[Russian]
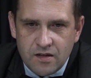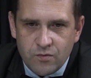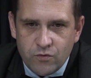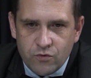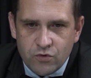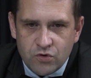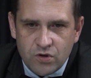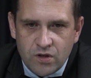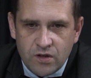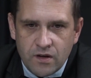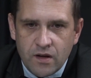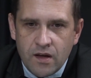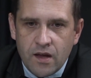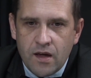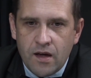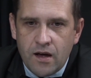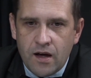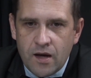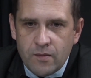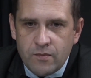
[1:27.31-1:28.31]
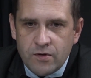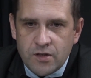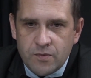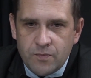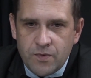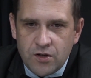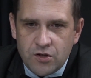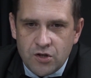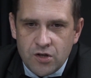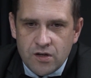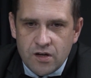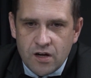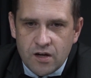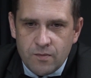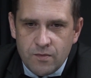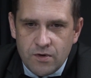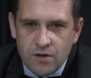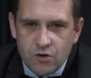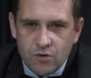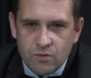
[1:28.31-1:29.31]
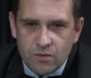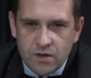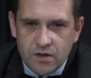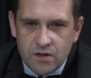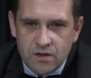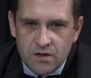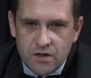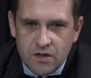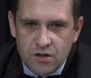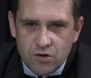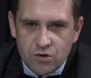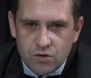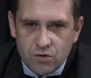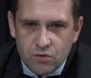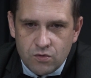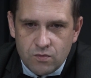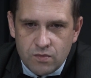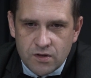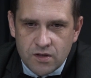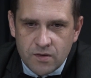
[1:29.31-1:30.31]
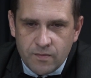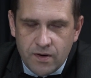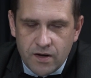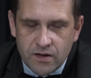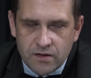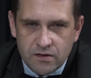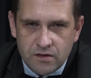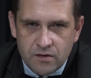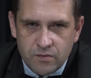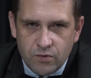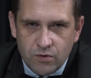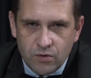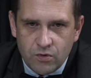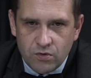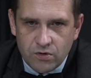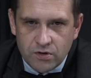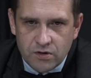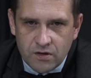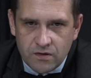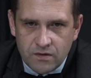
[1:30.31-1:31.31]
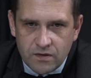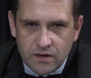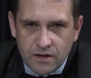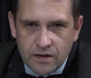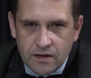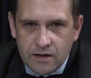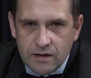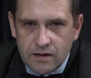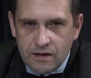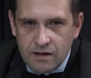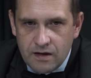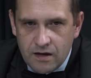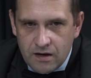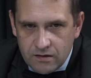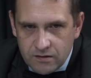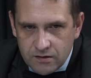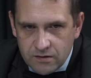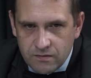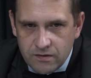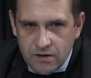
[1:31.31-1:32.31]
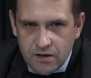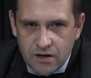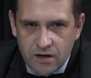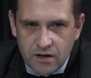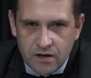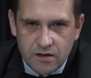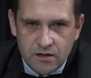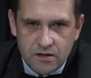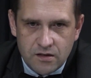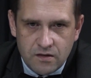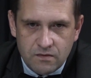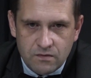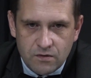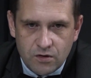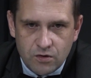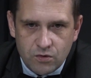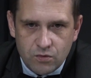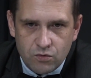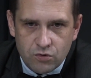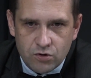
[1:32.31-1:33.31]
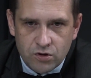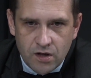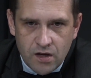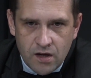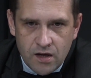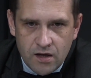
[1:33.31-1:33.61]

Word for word: Им нужно обеспечить как минимум логистическую безопасность полуострова для своих агрессивных нужд.